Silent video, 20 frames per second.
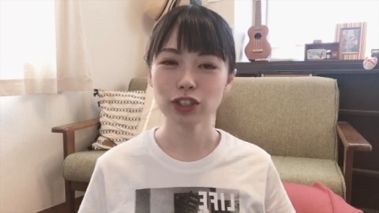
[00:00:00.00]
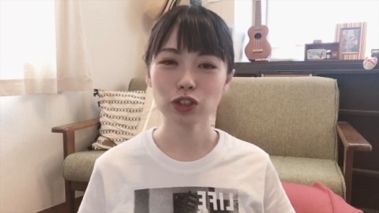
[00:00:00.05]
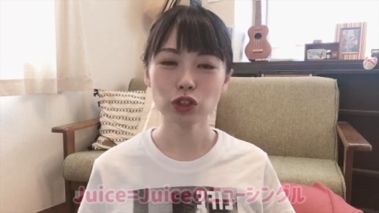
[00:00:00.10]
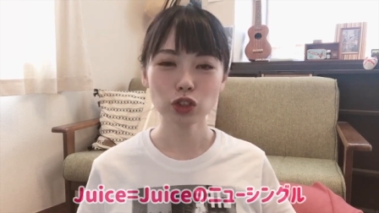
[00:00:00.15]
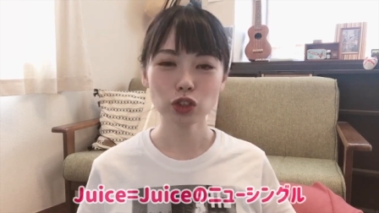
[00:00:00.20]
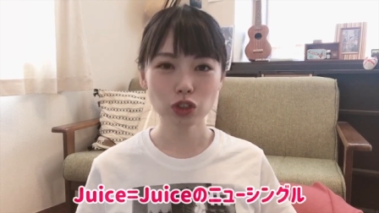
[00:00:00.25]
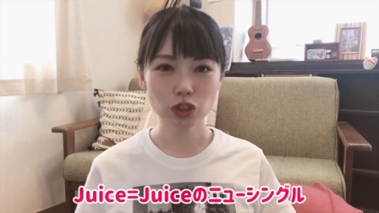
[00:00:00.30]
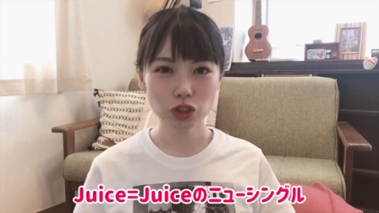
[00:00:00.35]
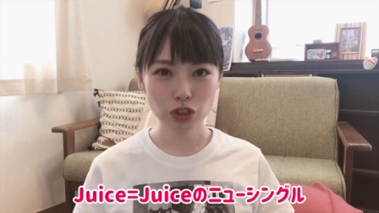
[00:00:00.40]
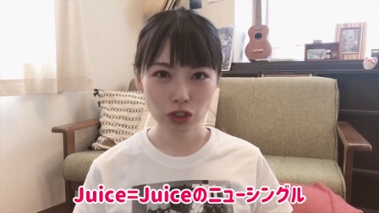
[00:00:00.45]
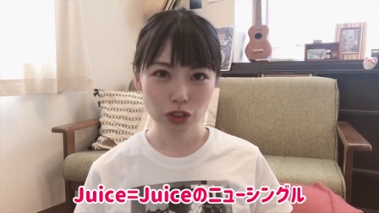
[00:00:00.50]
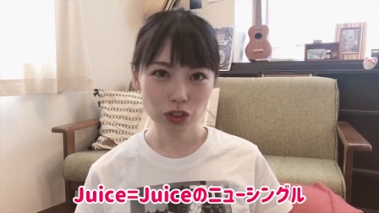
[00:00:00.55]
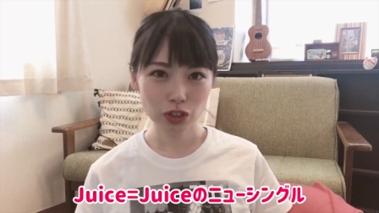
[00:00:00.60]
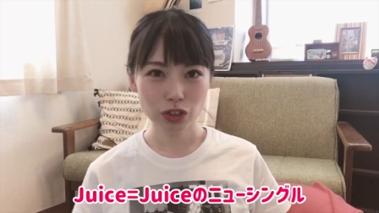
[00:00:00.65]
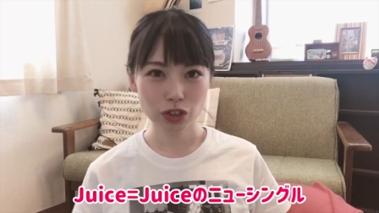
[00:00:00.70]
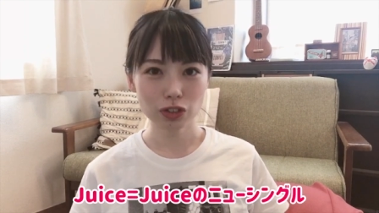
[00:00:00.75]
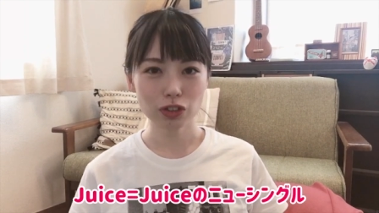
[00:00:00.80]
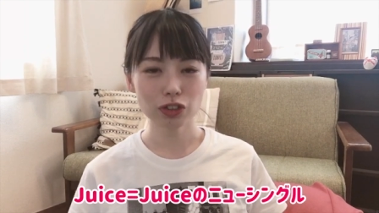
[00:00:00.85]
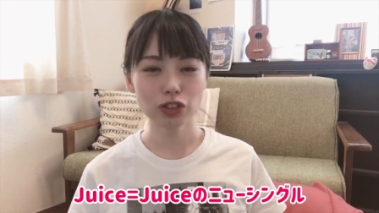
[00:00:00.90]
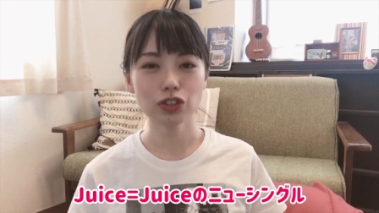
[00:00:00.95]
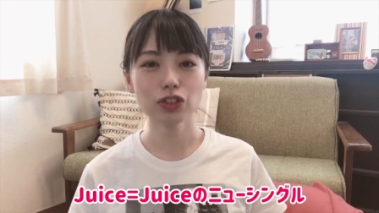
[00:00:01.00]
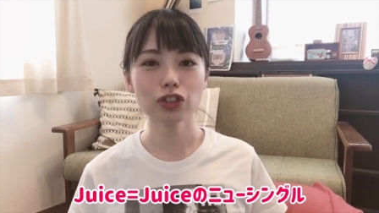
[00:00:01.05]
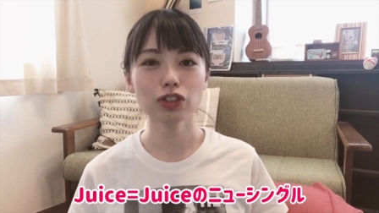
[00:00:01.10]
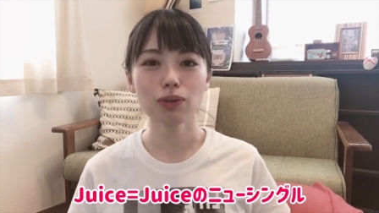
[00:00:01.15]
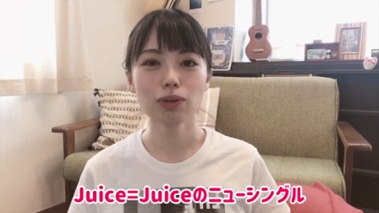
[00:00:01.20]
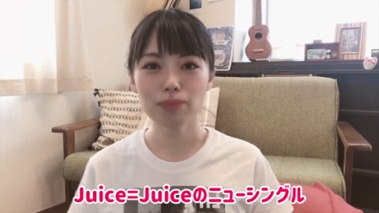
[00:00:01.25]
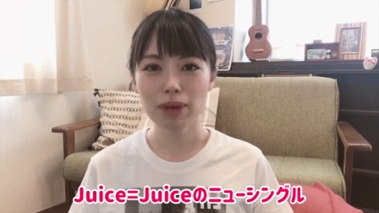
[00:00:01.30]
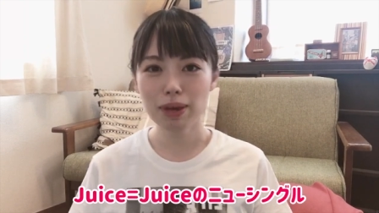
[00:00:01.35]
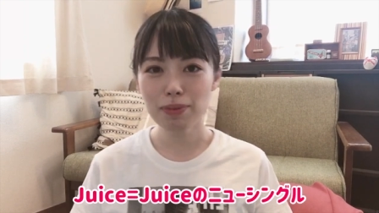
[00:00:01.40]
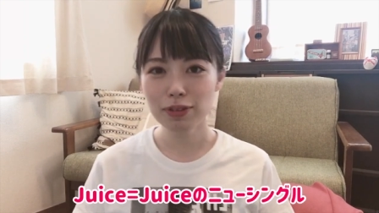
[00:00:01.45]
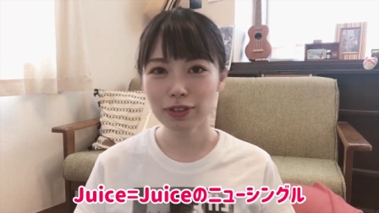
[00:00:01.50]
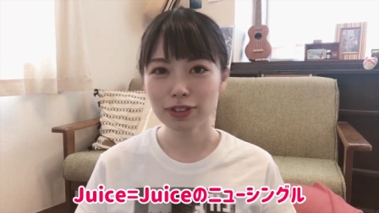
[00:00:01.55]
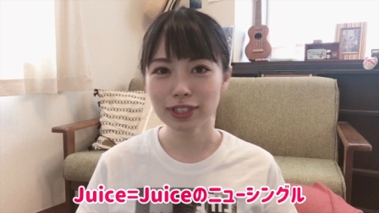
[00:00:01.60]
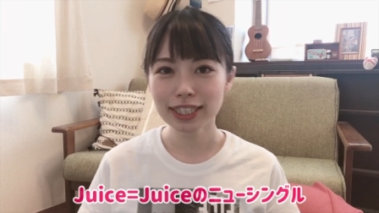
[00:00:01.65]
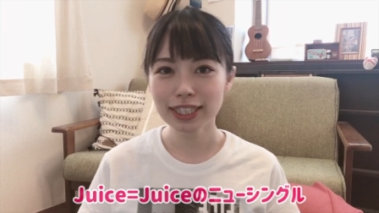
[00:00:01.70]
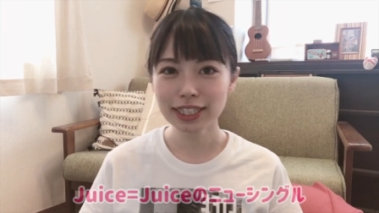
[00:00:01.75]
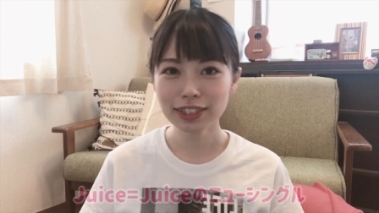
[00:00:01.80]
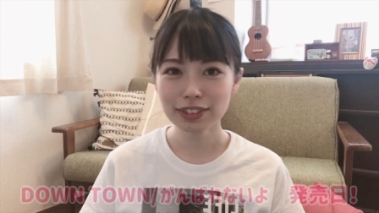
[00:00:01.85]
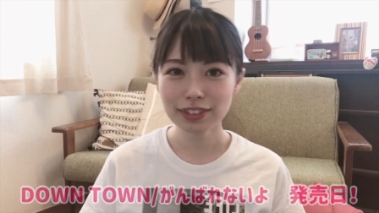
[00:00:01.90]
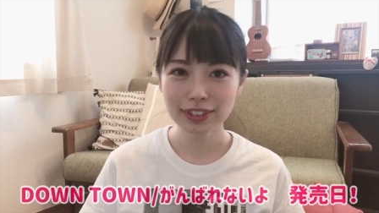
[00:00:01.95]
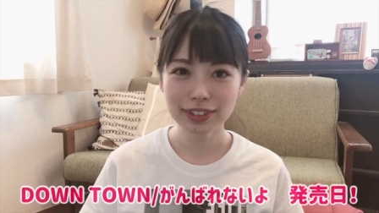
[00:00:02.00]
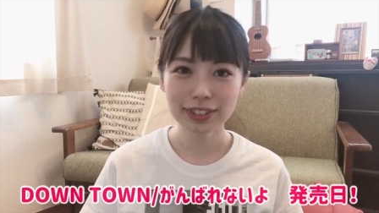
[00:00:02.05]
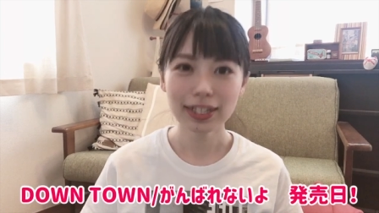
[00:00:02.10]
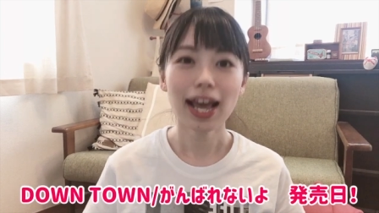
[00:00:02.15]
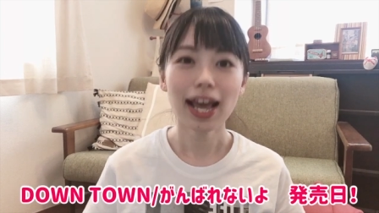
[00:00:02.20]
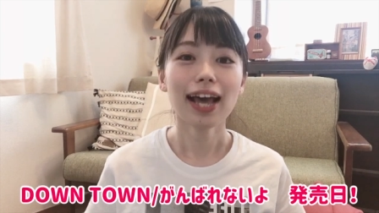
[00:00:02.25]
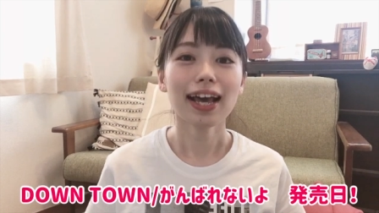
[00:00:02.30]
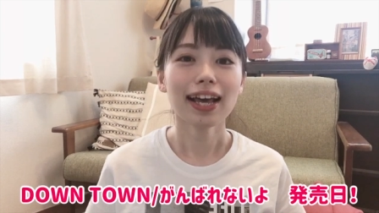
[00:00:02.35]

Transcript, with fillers: ジュースジュースの14枚目のシングル